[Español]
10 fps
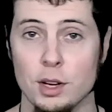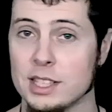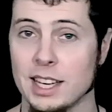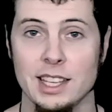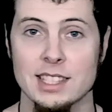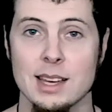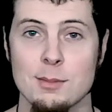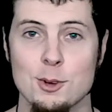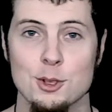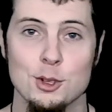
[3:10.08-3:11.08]
Pues aquí
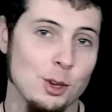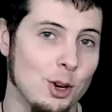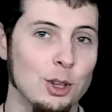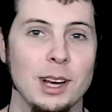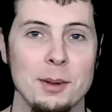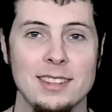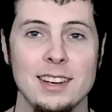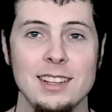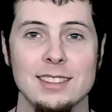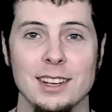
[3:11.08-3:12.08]
estamos, otra vez
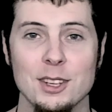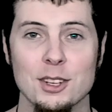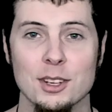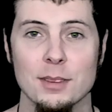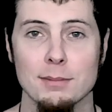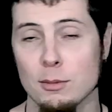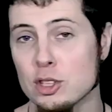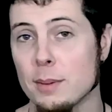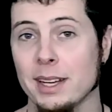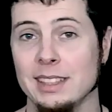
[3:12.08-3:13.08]
en interior.
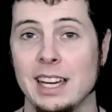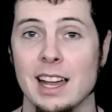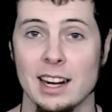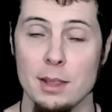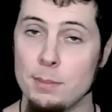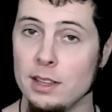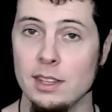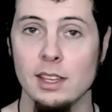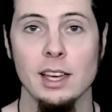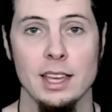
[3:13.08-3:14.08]
Vamos a practicar light
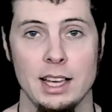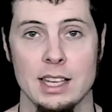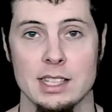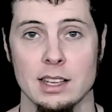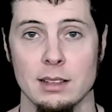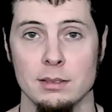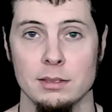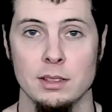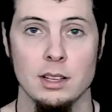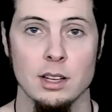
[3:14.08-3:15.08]
painting en casa.
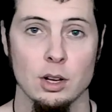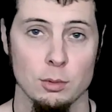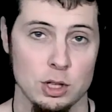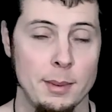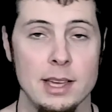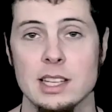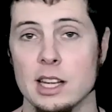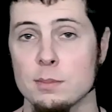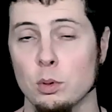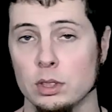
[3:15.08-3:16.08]
Como sabéis,
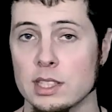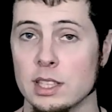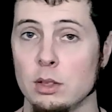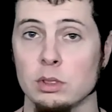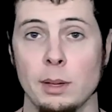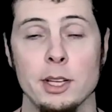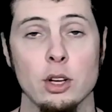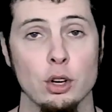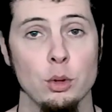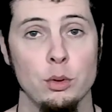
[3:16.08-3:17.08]
las puntas tienen un
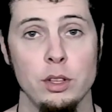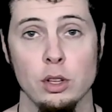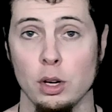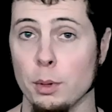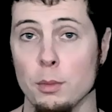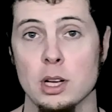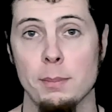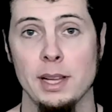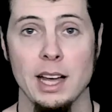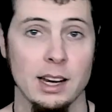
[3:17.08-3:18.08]
tamaño reducido y lo podemos
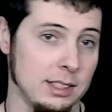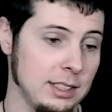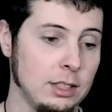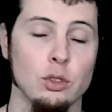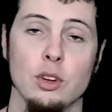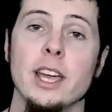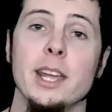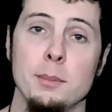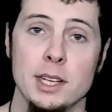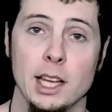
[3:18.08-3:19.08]
aplicar tanto
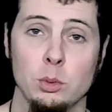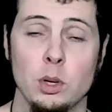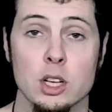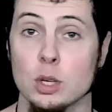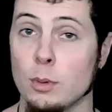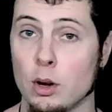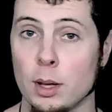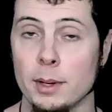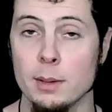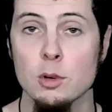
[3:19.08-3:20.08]
en miniaturas, como
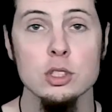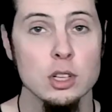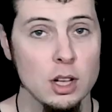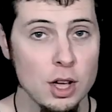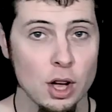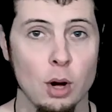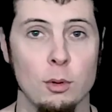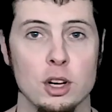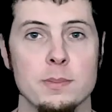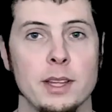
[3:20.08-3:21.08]
ahora veremos,
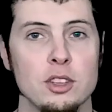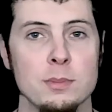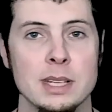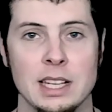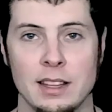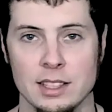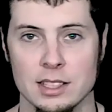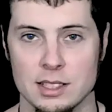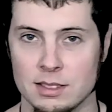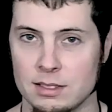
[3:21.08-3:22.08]
como en espacios más
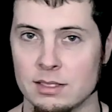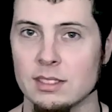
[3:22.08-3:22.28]
grandes.